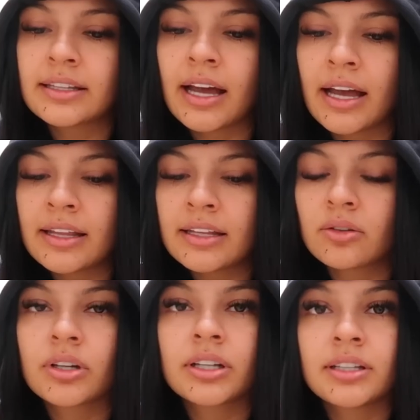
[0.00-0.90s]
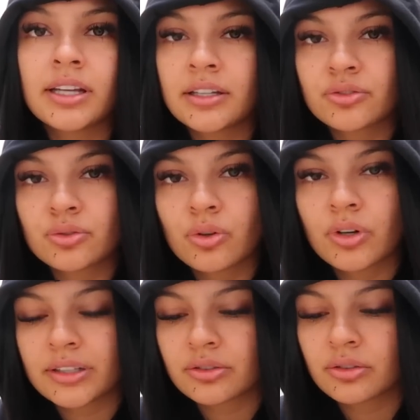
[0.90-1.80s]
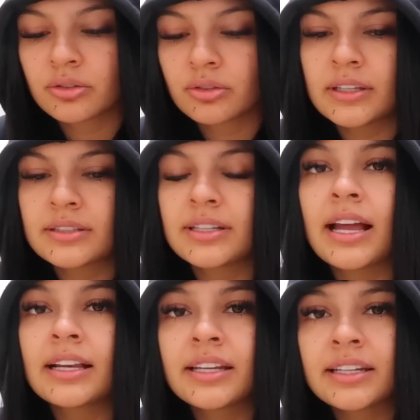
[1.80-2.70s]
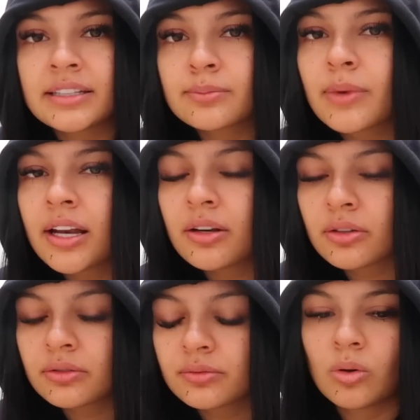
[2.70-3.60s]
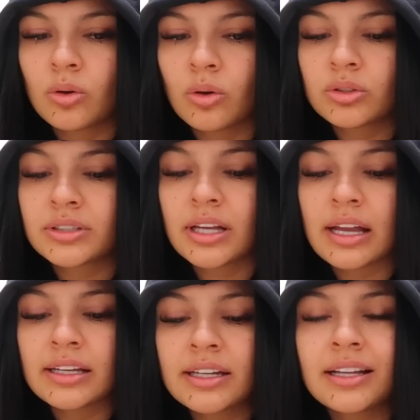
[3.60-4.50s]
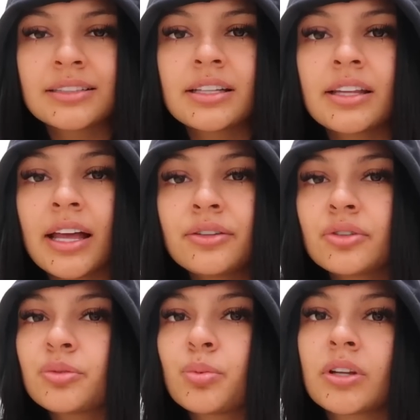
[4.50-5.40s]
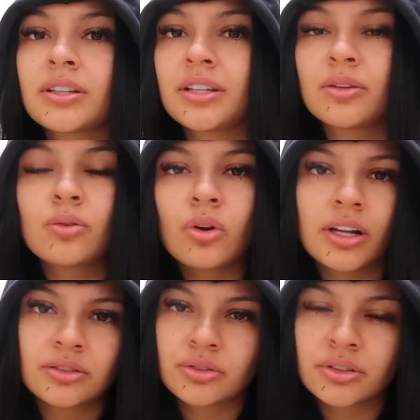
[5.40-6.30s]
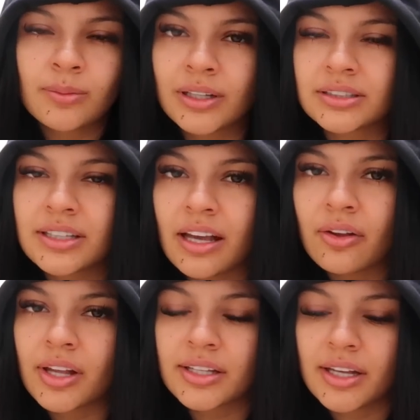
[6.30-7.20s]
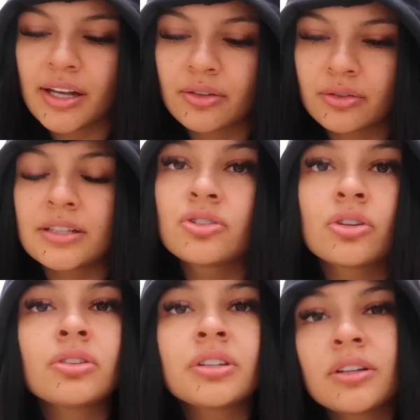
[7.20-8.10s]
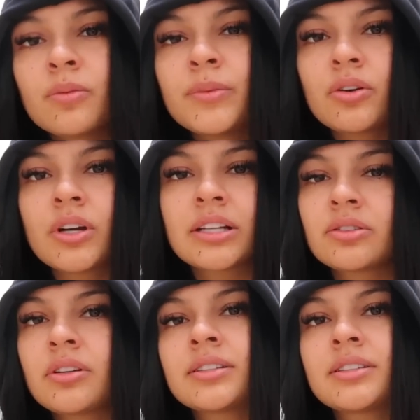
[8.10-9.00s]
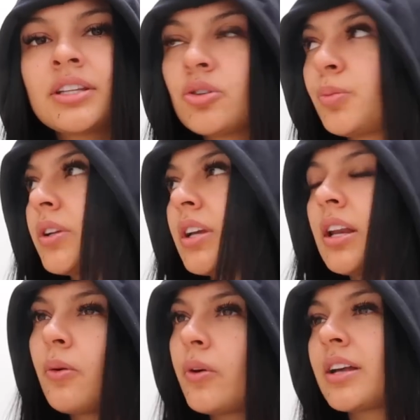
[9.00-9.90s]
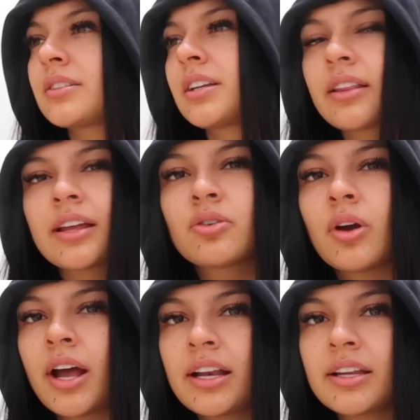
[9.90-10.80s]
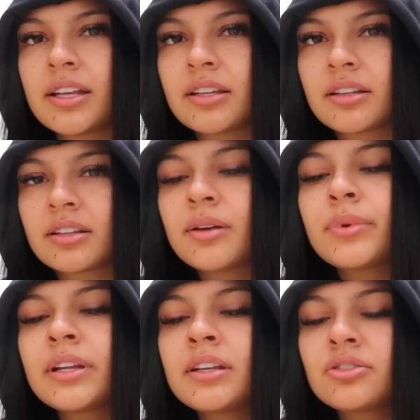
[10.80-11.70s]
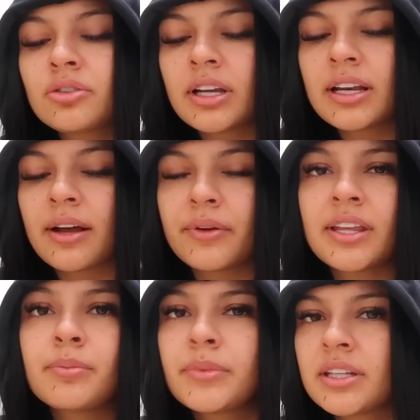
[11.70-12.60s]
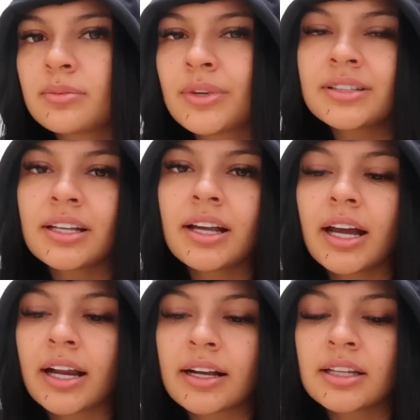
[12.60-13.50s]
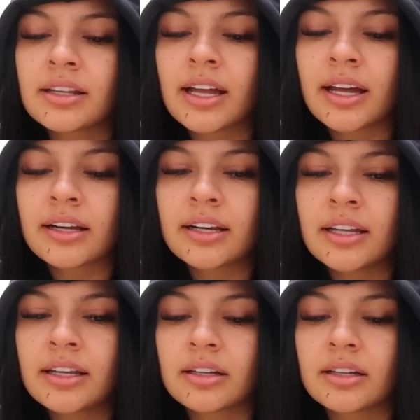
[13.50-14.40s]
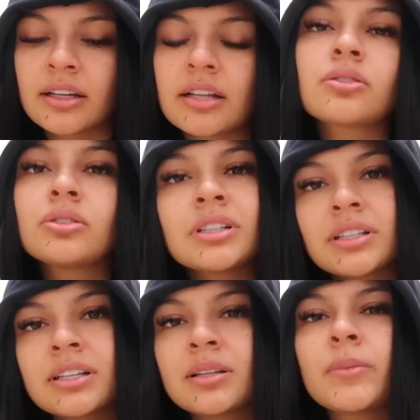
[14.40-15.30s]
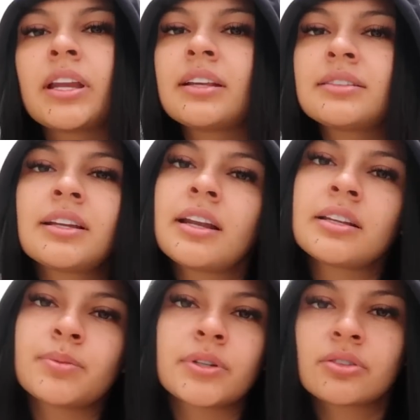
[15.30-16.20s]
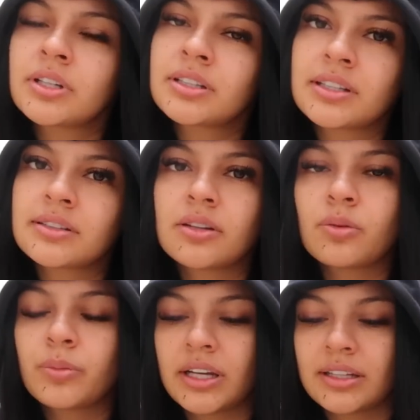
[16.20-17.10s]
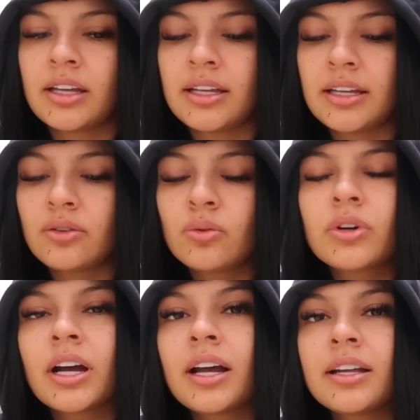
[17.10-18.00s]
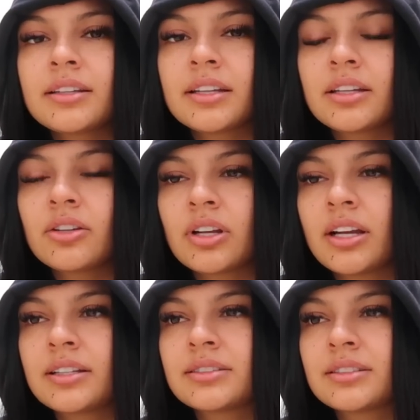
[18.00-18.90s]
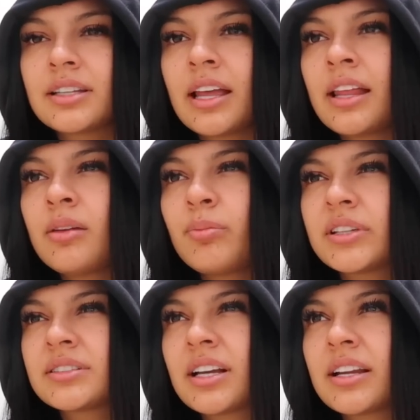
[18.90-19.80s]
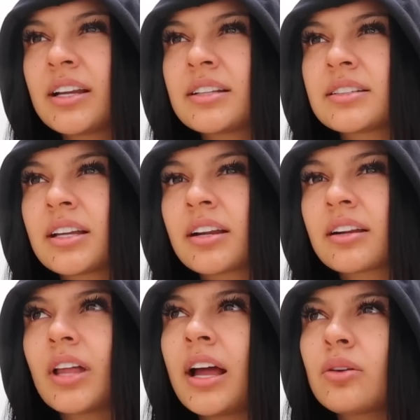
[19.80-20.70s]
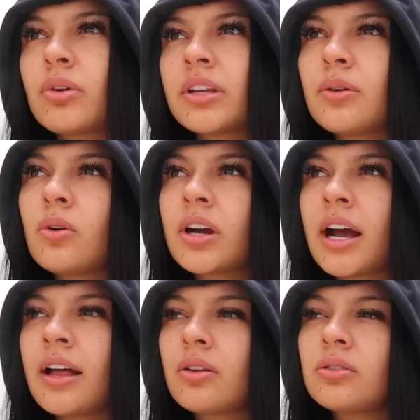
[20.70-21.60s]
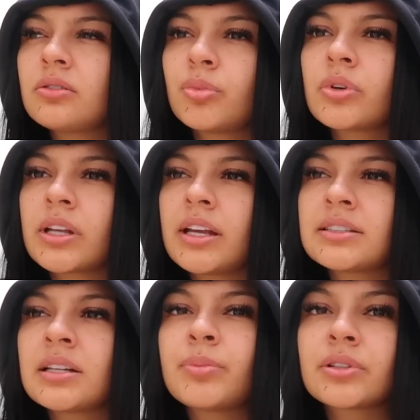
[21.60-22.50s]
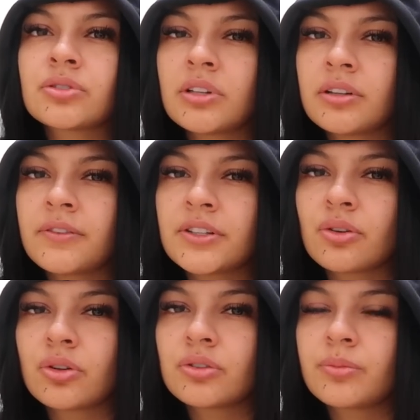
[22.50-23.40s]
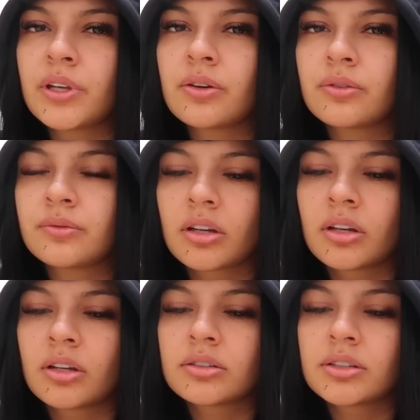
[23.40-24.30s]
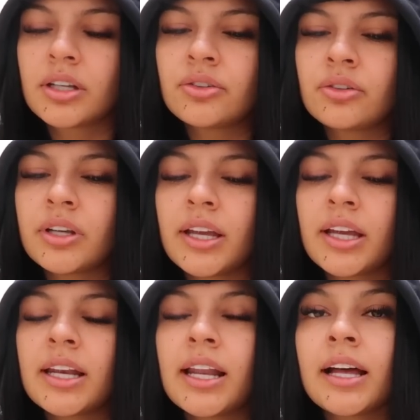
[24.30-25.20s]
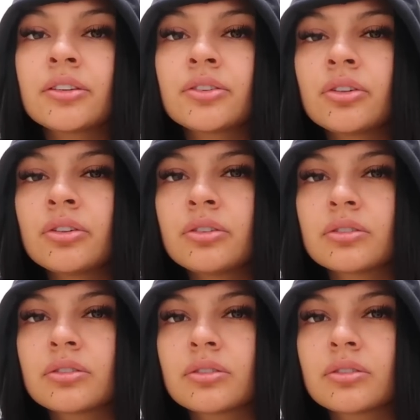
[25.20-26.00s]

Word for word: da de lo que tiene en su corazón. Y si alguien es malo, o si alguien hace daño es porque tiene un corazón demasiado dañado. Si yo no tengo mi corazón así, ¿yo por qué le voy a hacer daño a alguien? Siempre he dicho que la vida misma se encarga de darle las cosas que se merecen a las personas que se lo merecen. Y nunca he tenido la necesidad de pensar en hacer algo equivocado porque esa persona falló conmigo. Siento que el acto